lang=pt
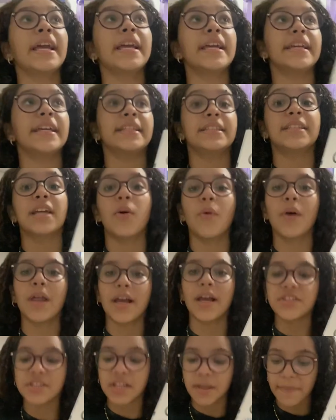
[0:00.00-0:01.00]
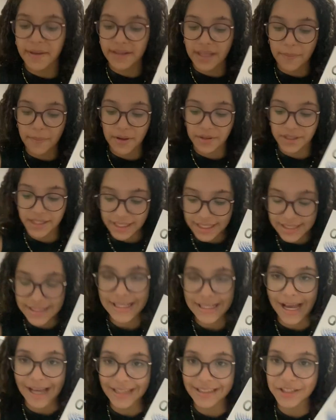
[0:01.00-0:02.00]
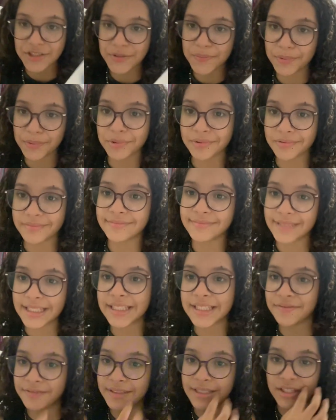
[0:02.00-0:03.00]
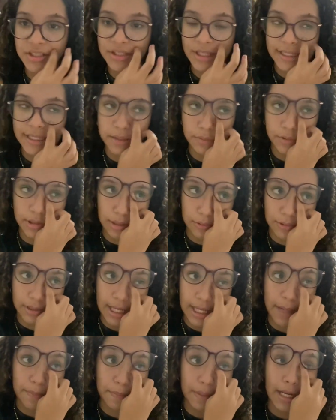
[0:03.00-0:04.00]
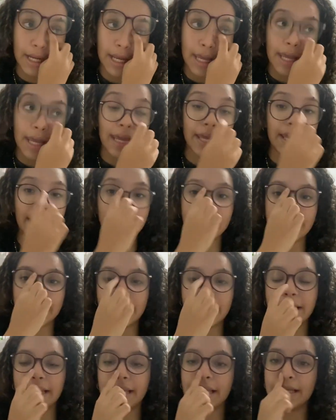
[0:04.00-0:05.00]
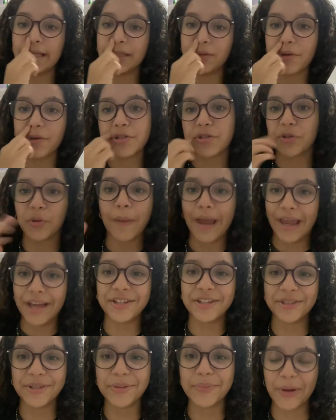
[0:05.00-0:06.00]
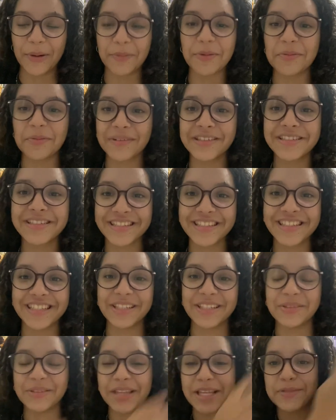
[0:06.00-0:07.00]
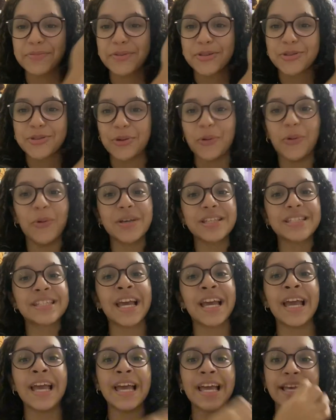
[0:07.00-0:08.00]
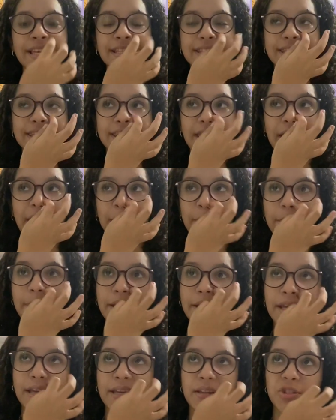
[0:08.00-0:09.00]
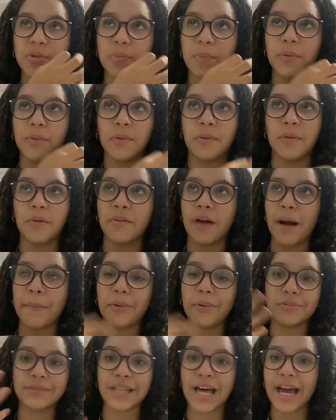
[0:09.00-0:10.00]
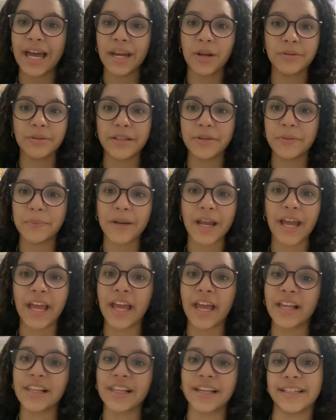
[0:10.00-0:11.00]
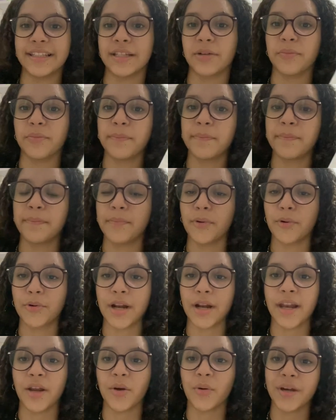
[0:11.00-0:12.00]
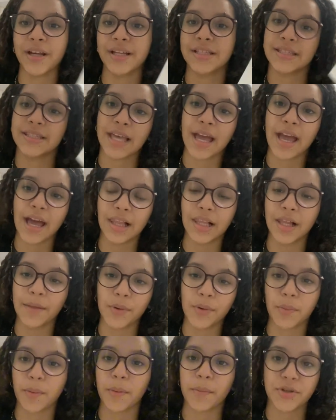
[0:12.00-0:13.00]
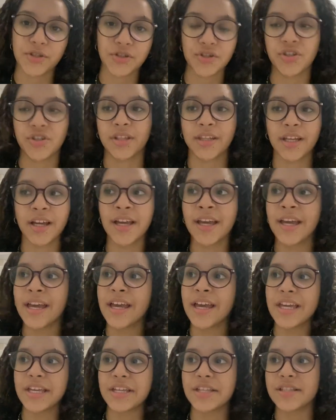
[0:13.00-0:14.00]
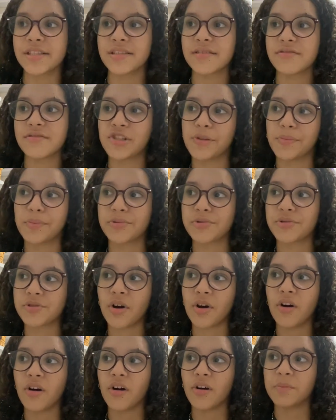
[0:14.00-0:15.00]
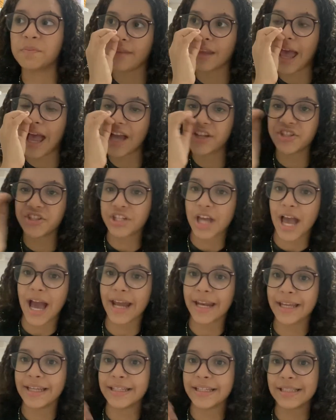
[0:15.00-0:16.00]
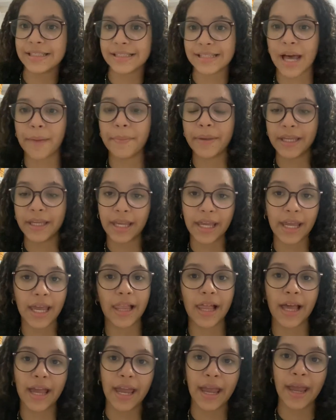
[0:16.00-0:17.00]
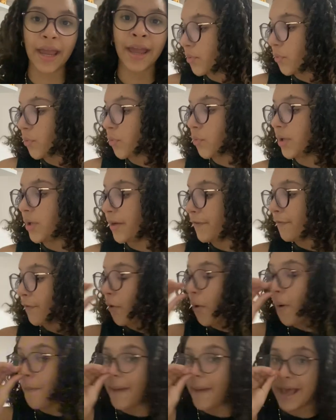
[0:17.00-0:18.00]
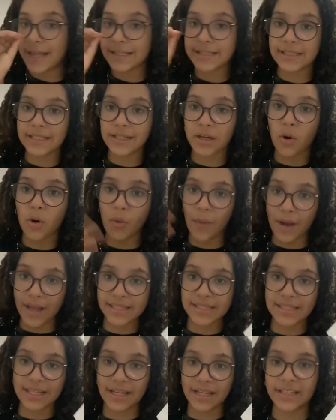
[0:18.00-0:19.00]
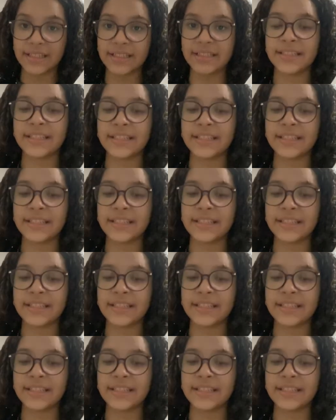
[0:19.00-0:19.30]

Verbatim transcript: Então ela já tá meio que cansada, tipo, dessa vida de estar tá se mudando sempre e do ensino médio, propriamente dito, das pessoas sempre, tipo, apontarem o dedo para ela e não procurarem conhecer ela, propriamente dita, e, tipo, só acharem que sabem quem ela é. O livro começa com essa